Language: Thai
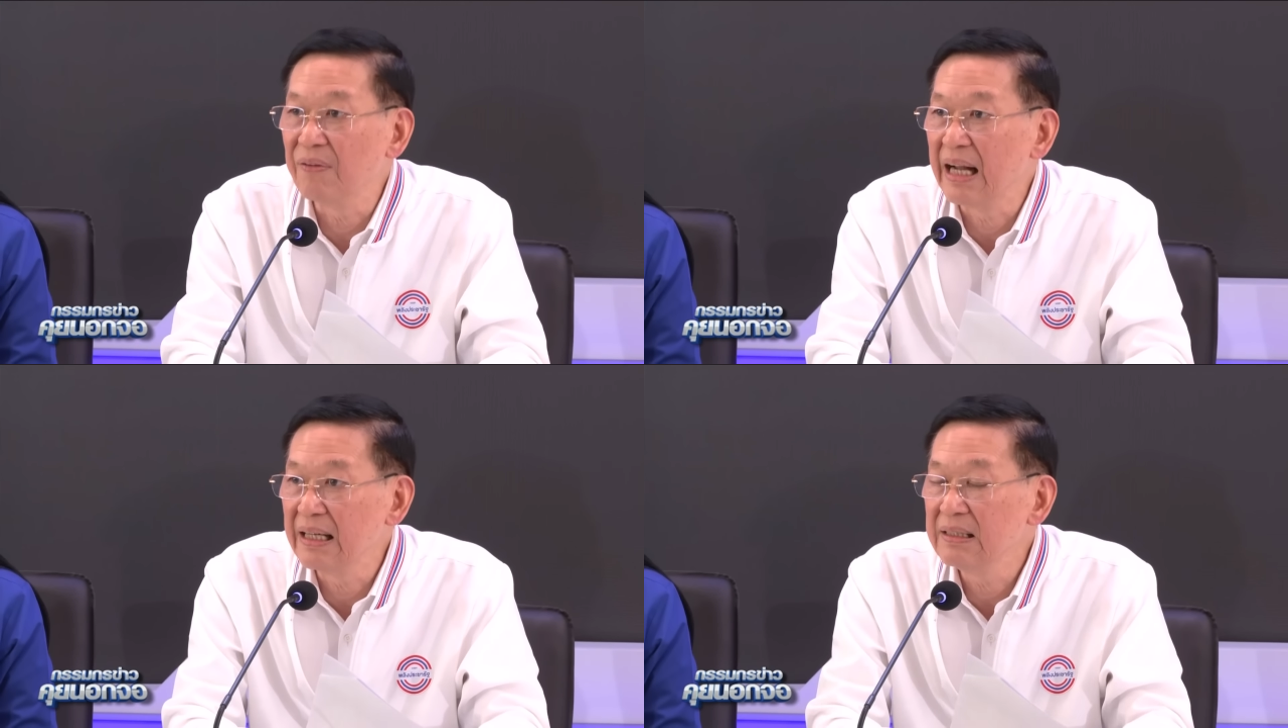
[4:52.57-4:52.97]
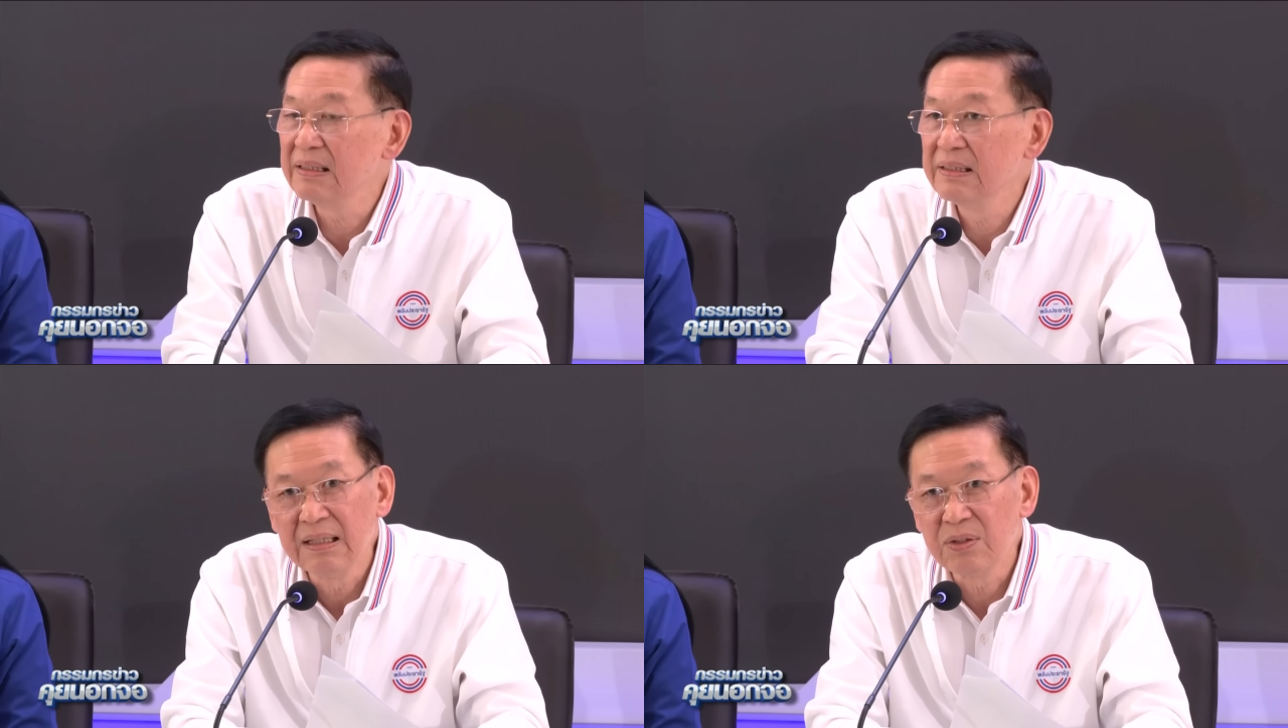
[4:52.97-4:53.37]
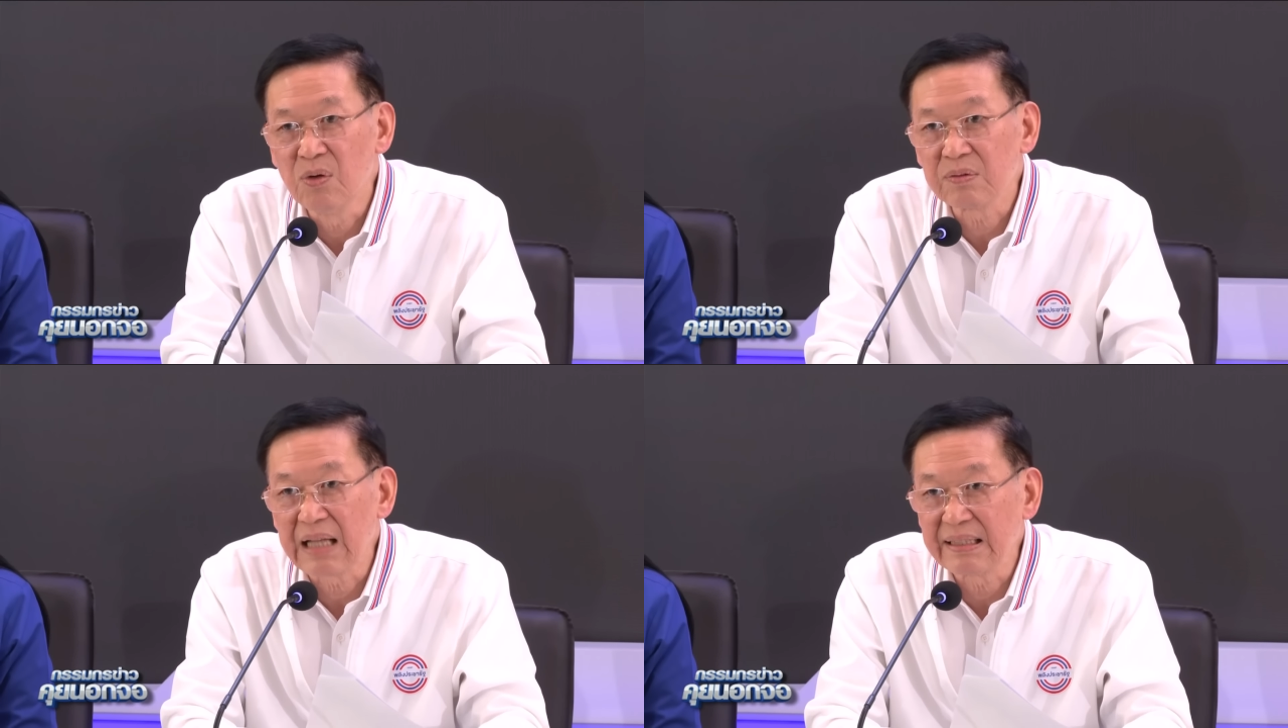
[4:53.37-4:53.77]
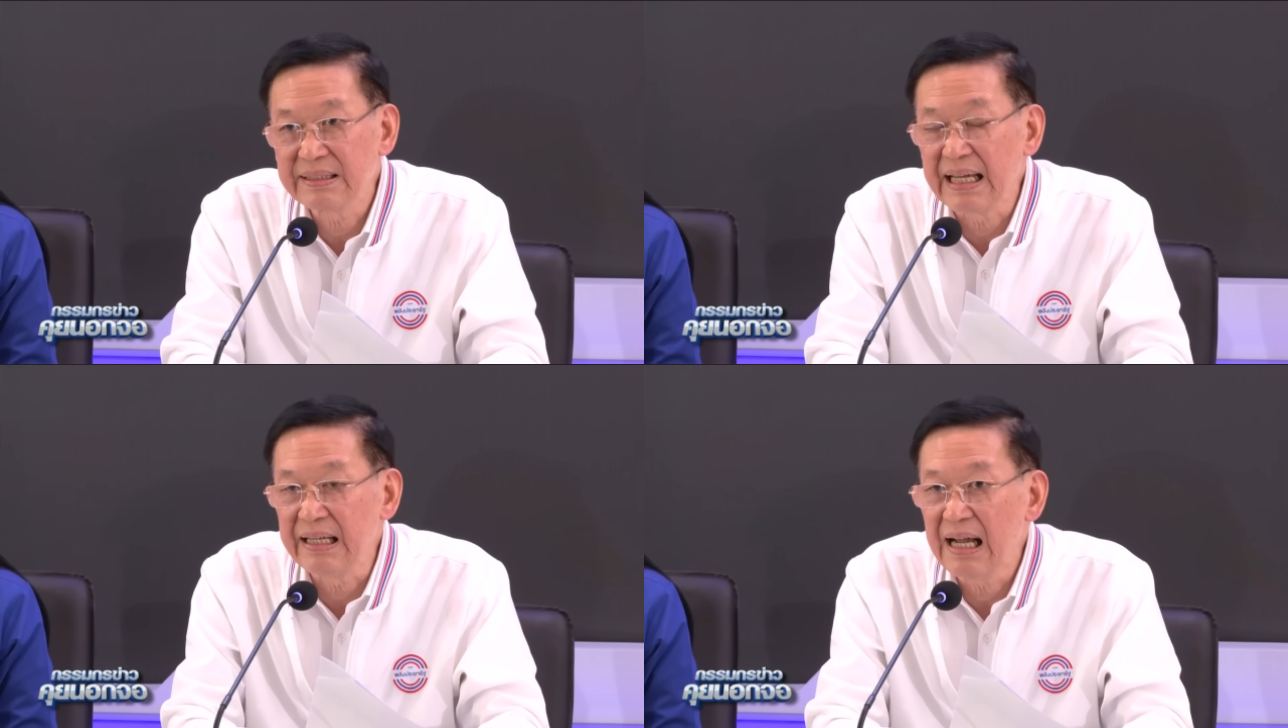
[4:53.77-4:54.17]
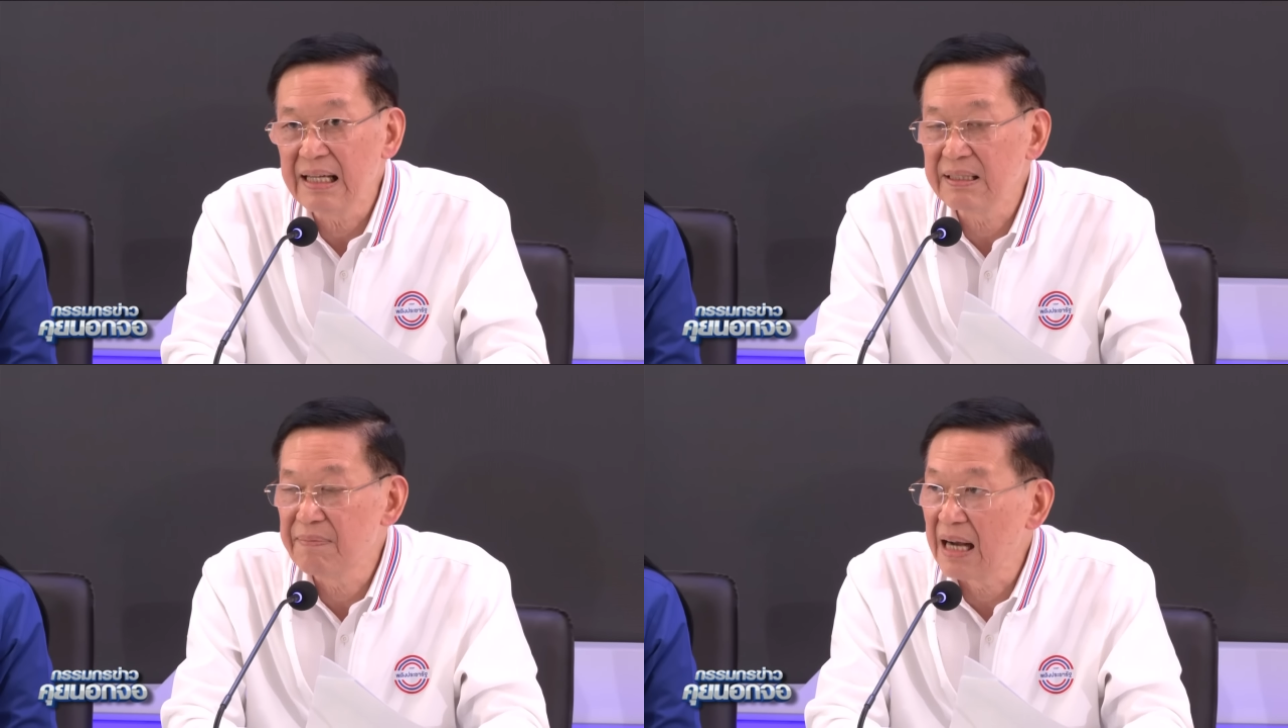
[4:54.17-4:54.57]
นั้นถูกตัดสิทธิ์ให้
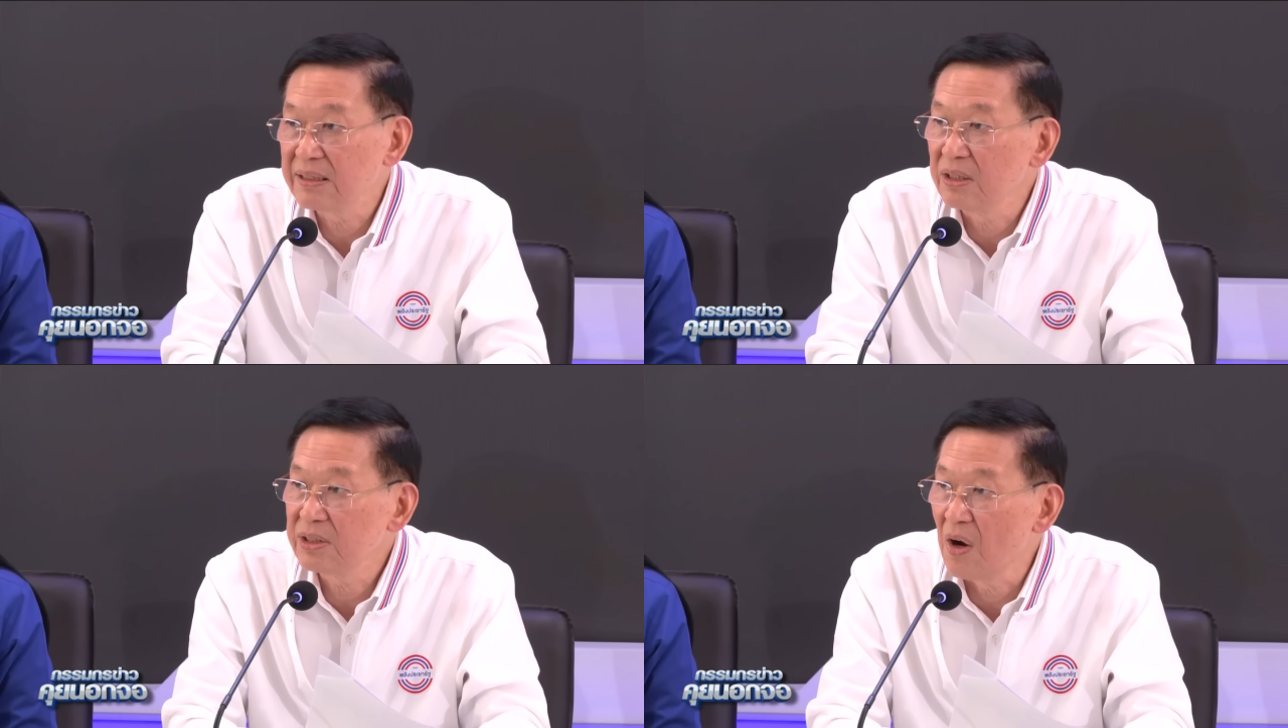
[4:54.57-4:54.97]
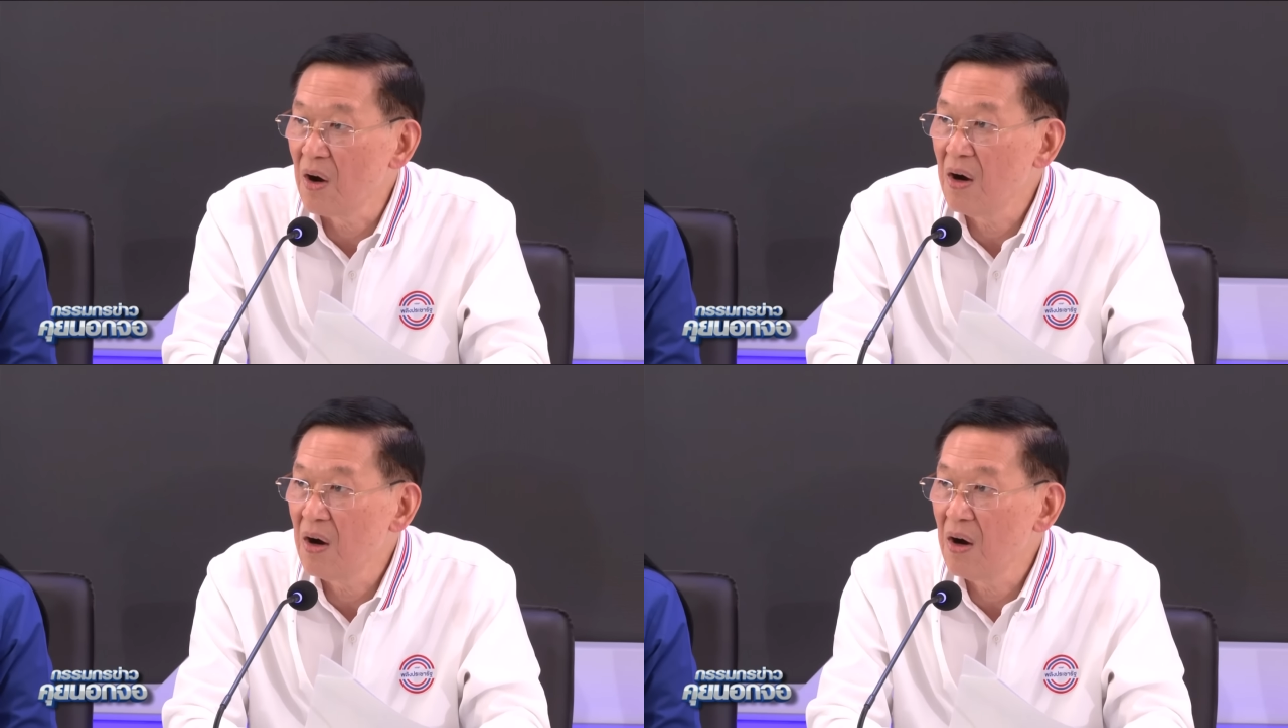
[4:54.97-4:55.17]
สมัครสส